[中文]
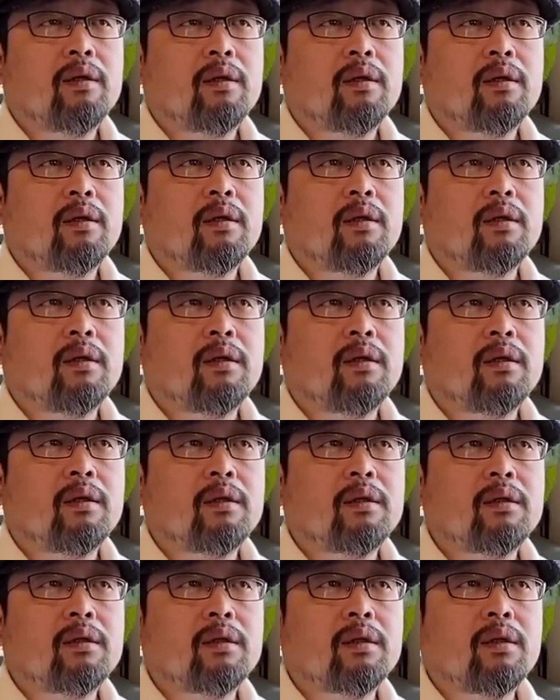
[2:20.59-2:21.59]
呃，
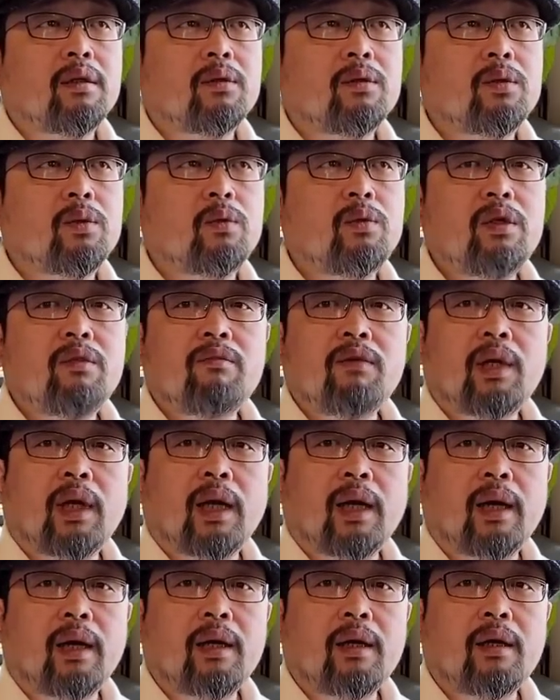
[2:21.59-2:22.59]
是抄初音未
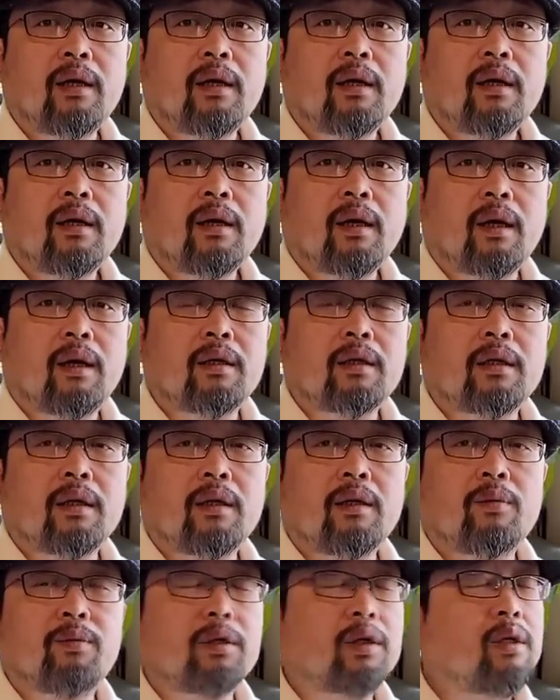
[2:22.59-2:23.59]
来还是谁？
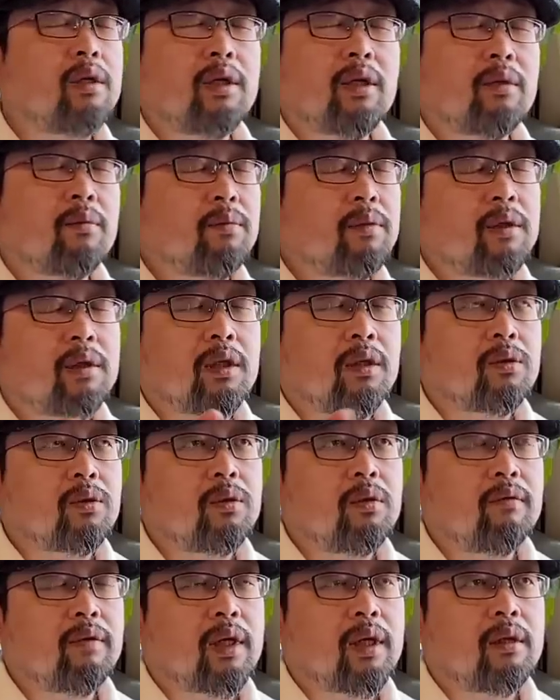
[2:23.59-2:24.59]
呃，不是那个不是抄初
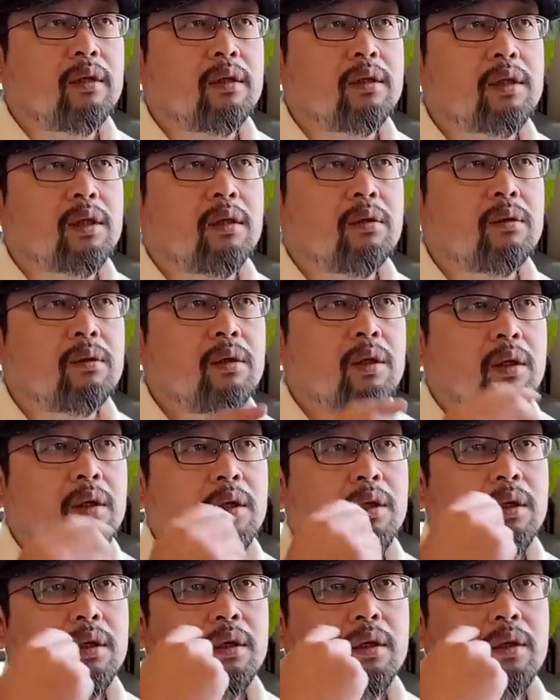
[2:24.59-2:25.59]
音未来，那是抄
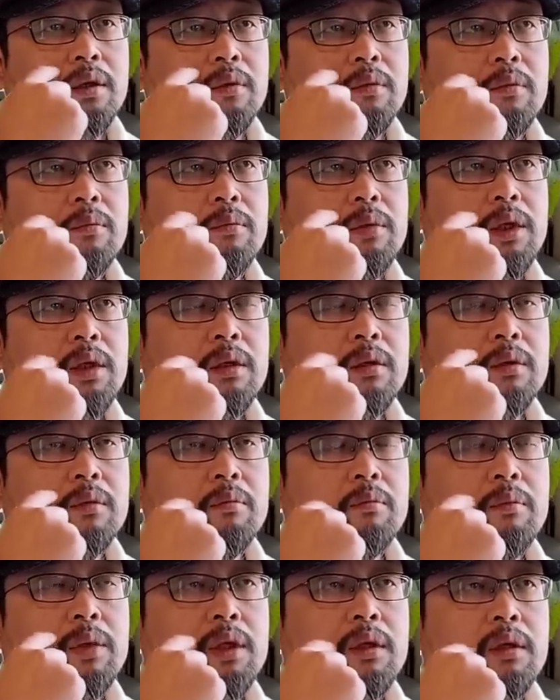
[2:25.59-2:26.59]
呃 B。
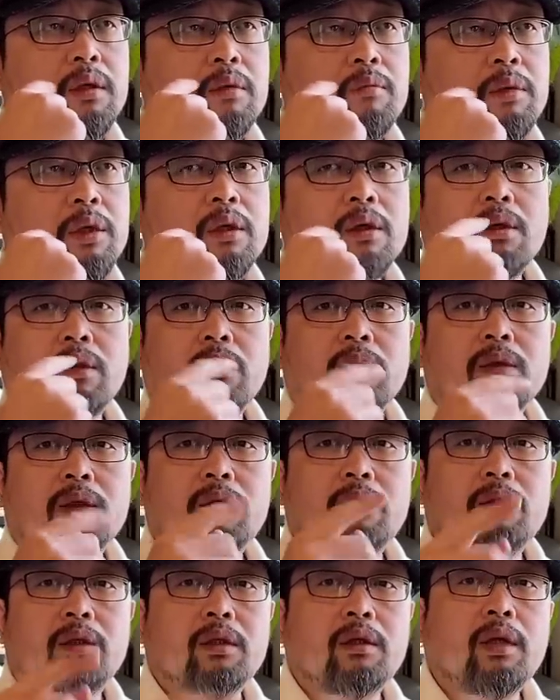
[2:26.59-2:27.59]
mi m i k o
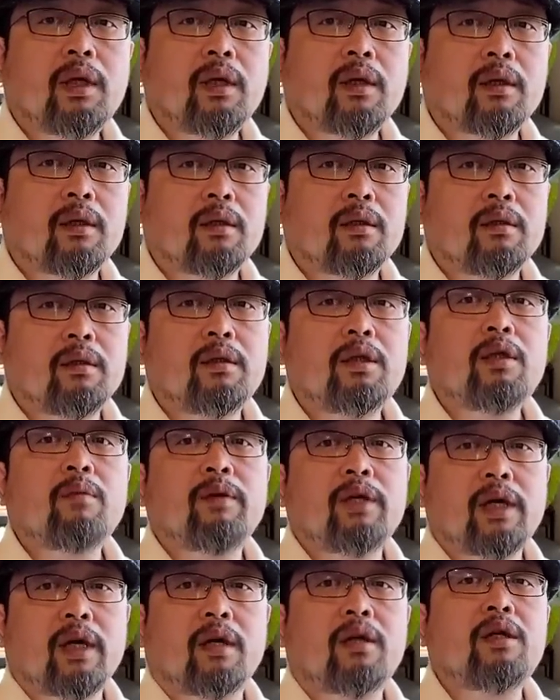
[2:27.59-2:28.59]
是是那个日
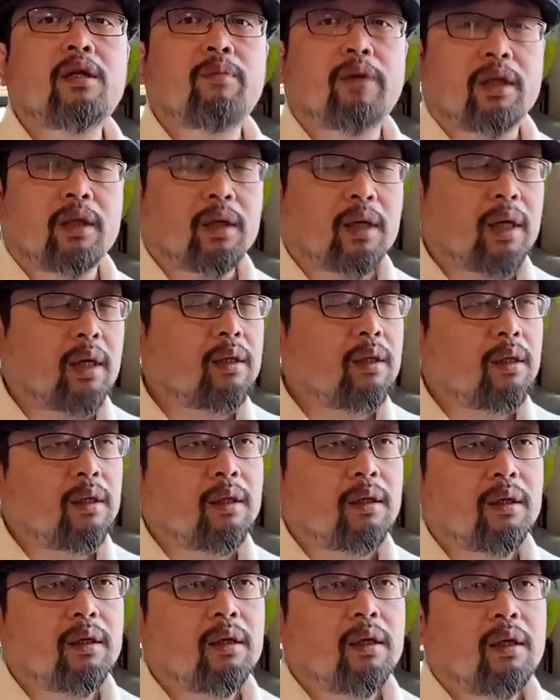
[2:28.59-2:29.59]
本也是日本的啊一
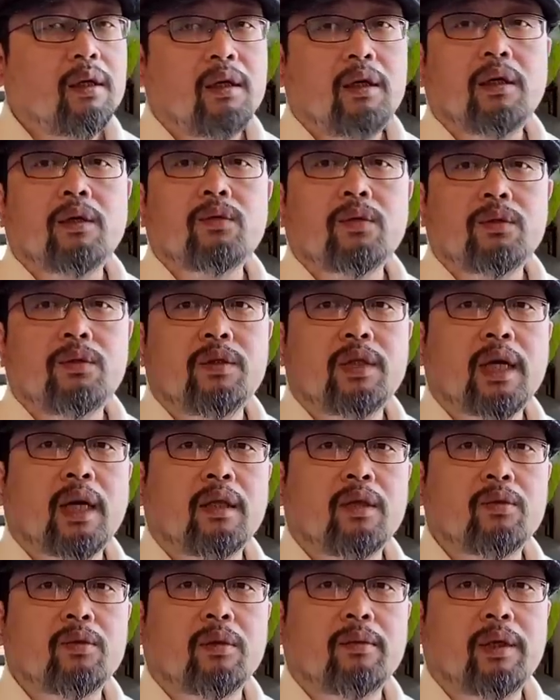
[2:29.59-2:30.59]
个一个作曲家
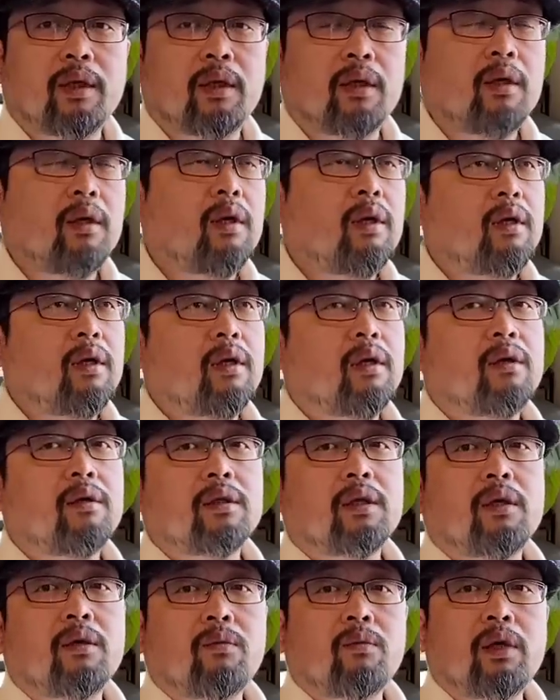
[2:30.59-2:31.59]
的作品，然后
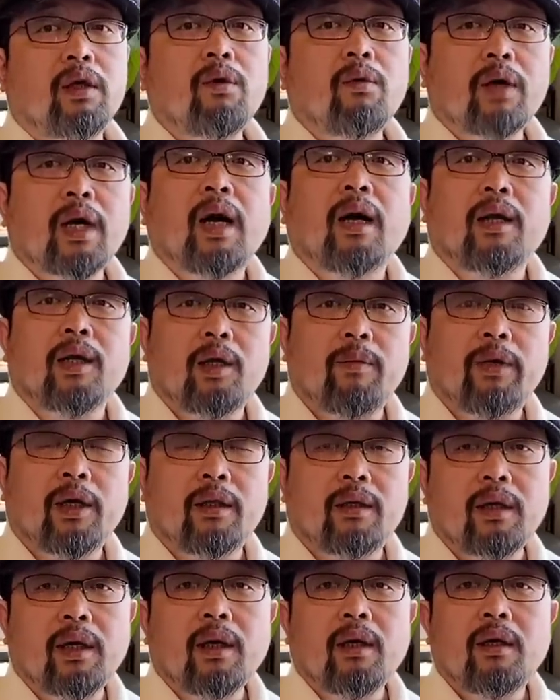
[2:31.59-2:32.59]
呢我又看了一遍，
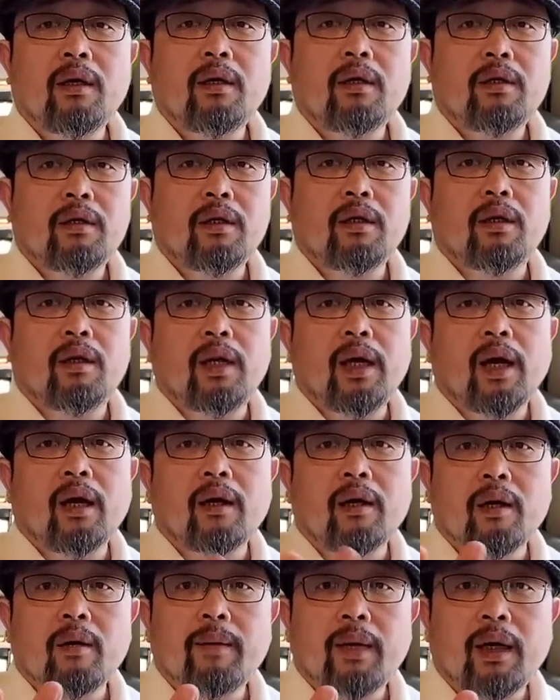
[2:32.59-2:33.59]
你看这两
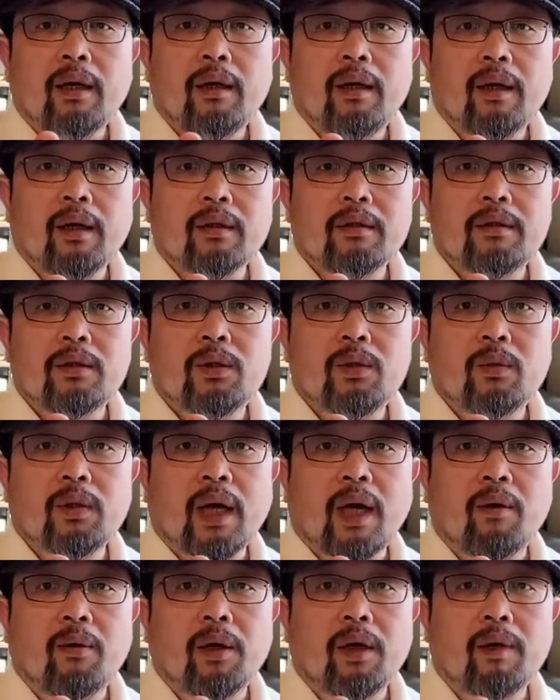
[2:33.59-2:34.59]
个了吧，两次触
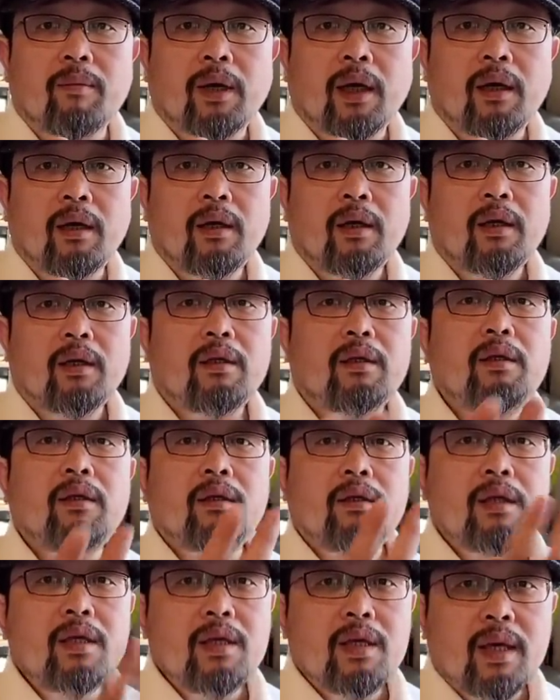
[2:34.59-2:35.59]
达我了吧，你
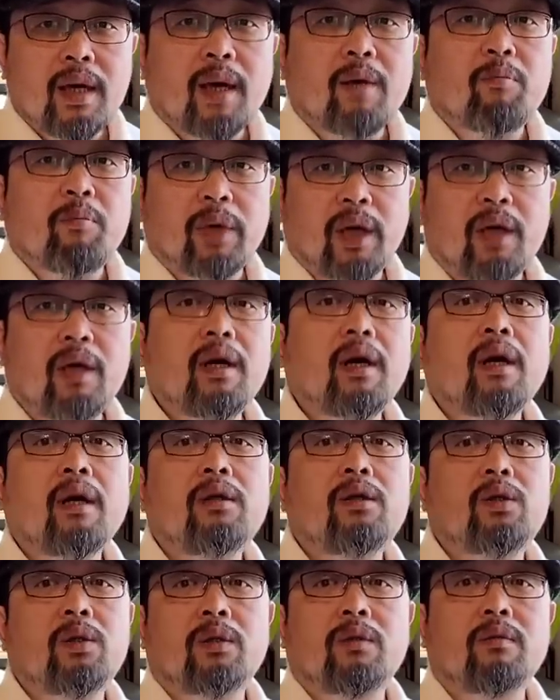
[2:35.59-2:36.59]
一眼没
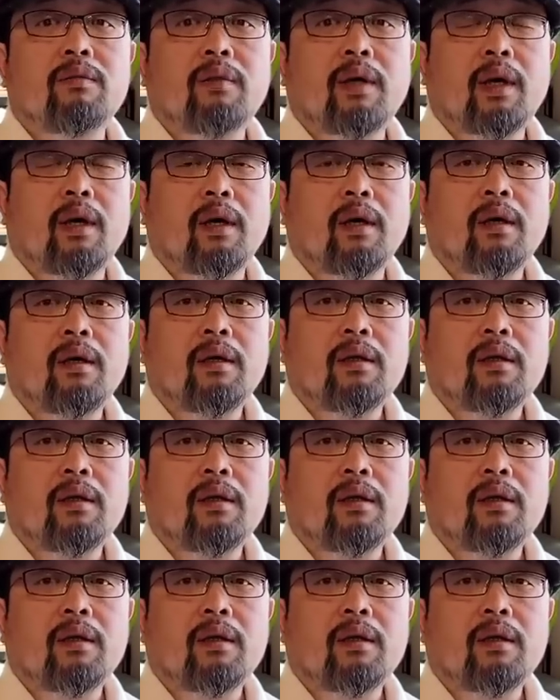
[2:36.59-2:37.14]
看春晚。